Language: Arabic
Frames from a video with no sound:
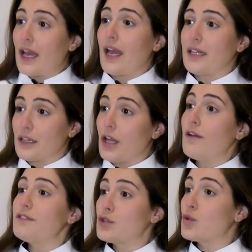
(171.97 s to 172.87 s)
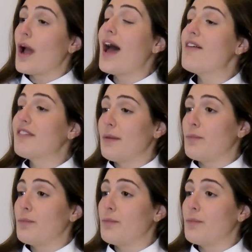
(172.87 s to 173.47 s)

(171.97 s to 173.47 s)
and loves to have a